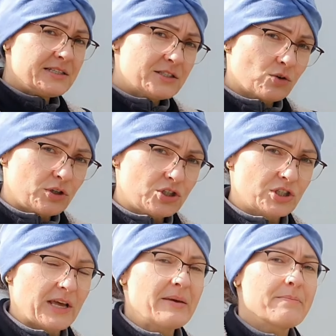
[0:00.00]

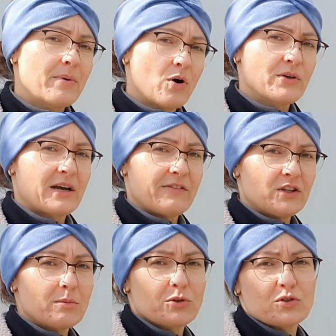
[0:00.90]
historycznej, bo jak
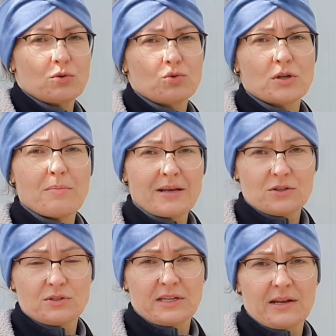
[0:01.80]
wiadomo, to są róże
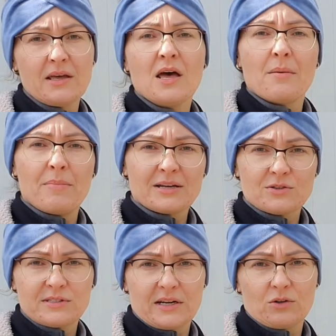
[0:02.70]
bardzo stare,
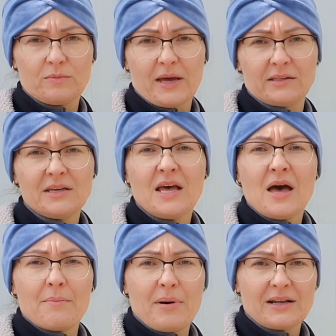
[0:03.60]
bardzo stare odmiany,
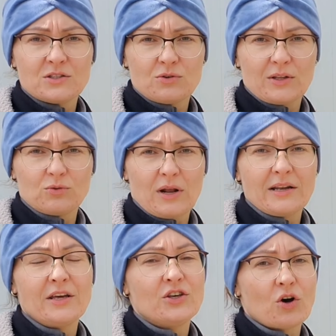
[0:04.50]
bardzo
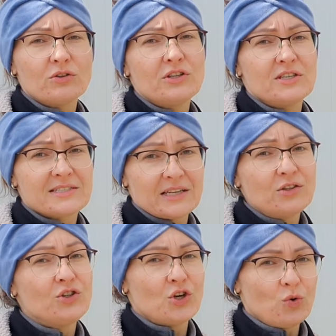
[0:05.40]
naturalne i one
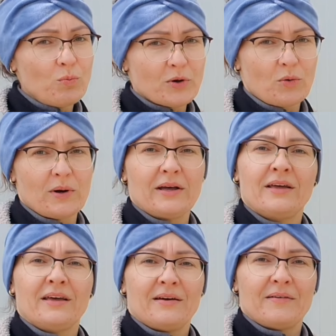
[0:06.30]
niestety nie lubią
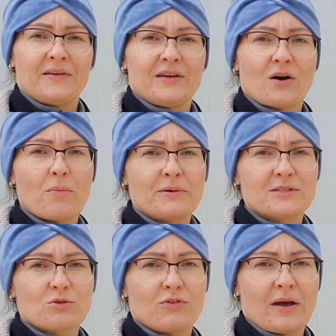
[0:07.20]

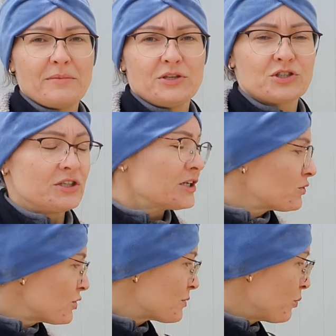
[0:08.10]
oprysków chemicznych.
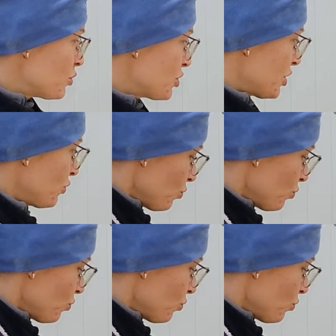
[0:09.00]
No i spójrzcie,